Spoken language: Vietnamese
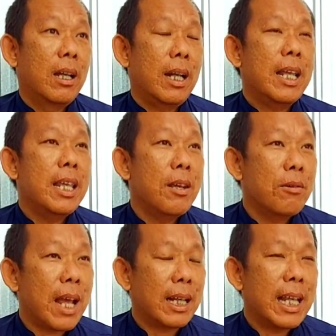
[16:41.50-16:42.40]
để dìu
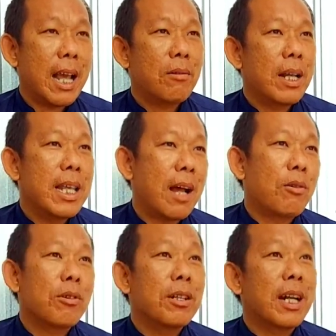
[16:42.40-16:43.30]
dẫn nhau để vào
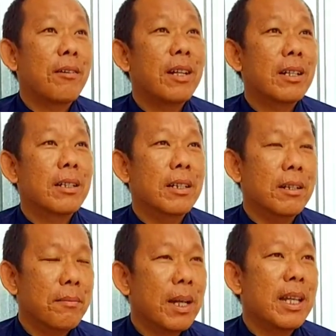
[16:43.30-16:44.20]
con đường đạo đức
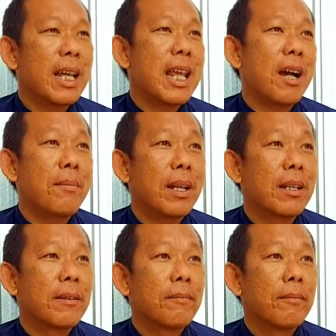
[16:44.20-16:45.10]
giữa mình và vợ mình
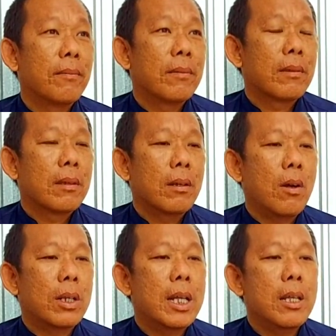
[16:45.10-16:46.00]

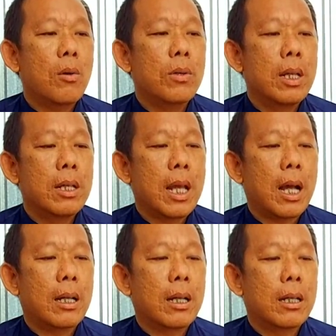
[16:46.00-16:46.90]
rồi thí dụ như
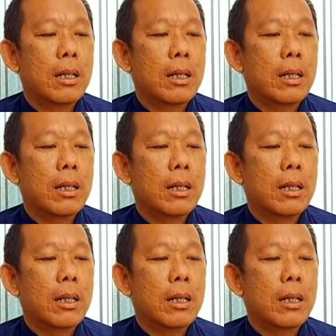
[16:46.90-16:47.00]
giờ á